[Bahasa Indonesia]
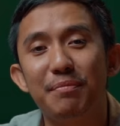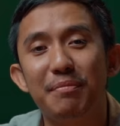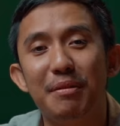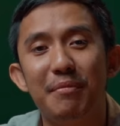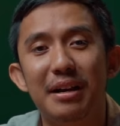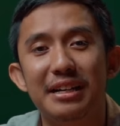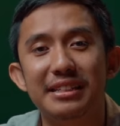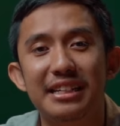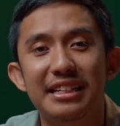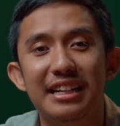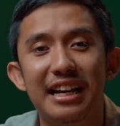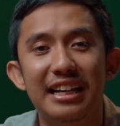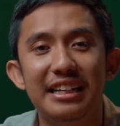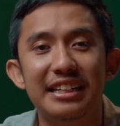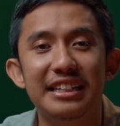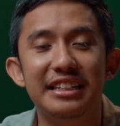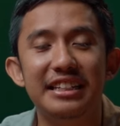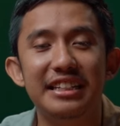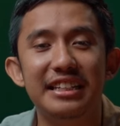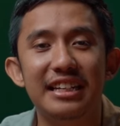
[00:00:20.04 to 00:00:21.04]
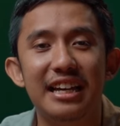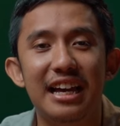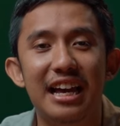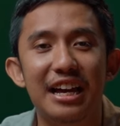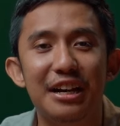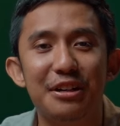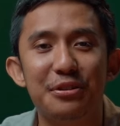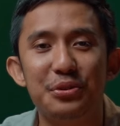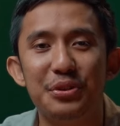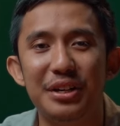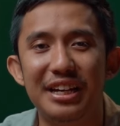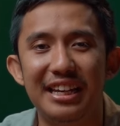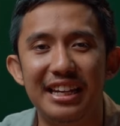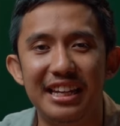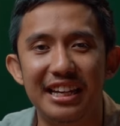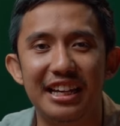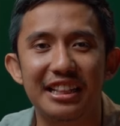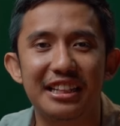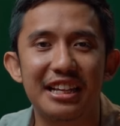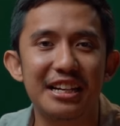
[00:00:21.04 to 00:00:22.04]
ke pembahasan kali ini, aku ingin
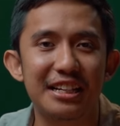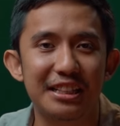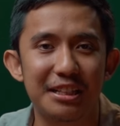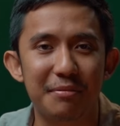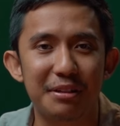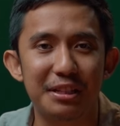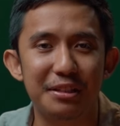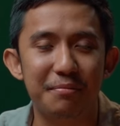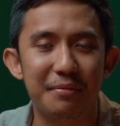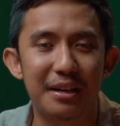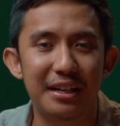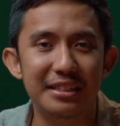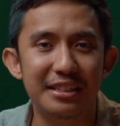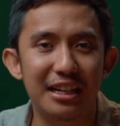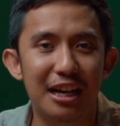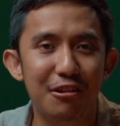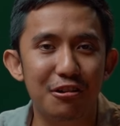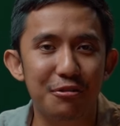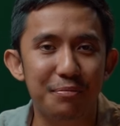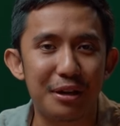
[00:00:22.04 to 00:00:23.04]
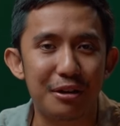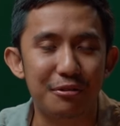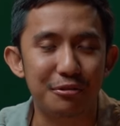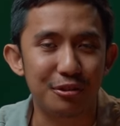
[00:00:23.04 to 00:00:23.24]
ingatkan ke teman-teman jangan lupa